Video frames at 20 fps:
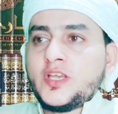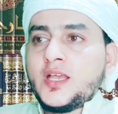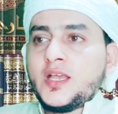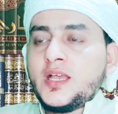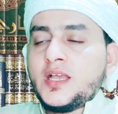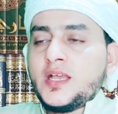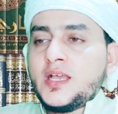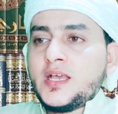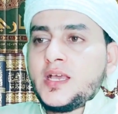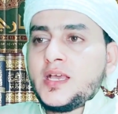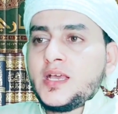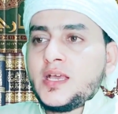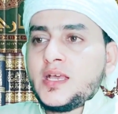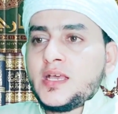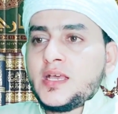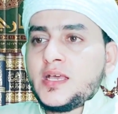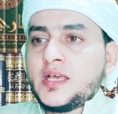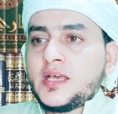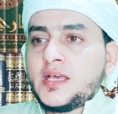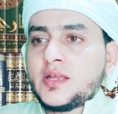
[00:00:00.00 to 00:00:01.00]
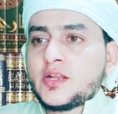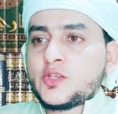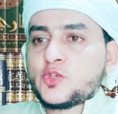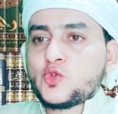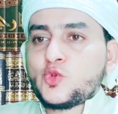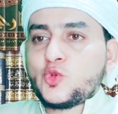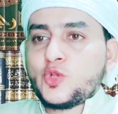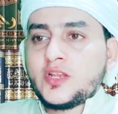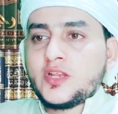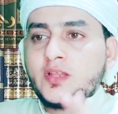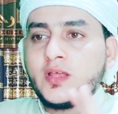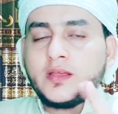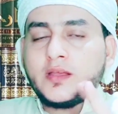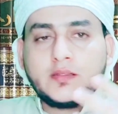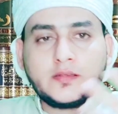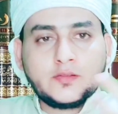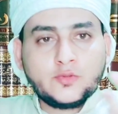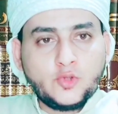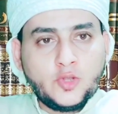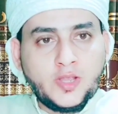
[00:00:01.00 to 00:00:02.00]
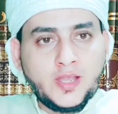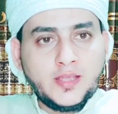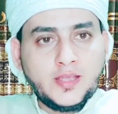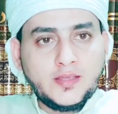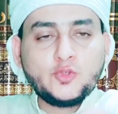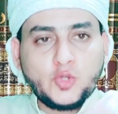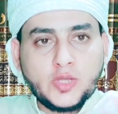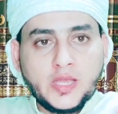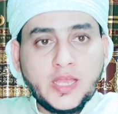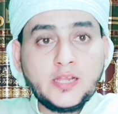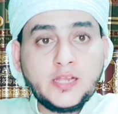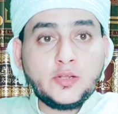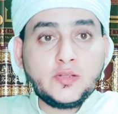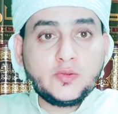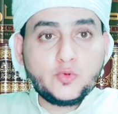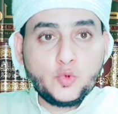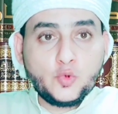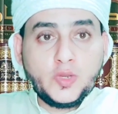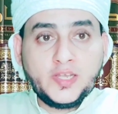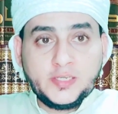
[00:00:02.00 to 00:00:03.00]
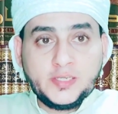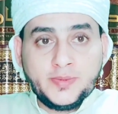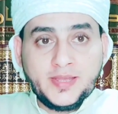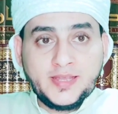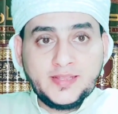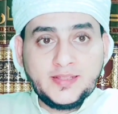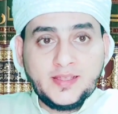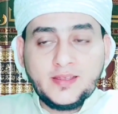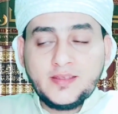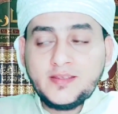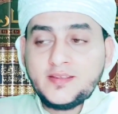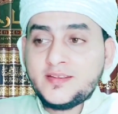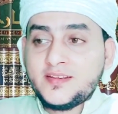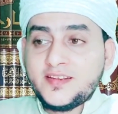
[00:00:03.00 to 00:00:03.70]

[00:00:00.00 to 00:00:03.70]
يا رسول الله دعاء هل هو عبادة؟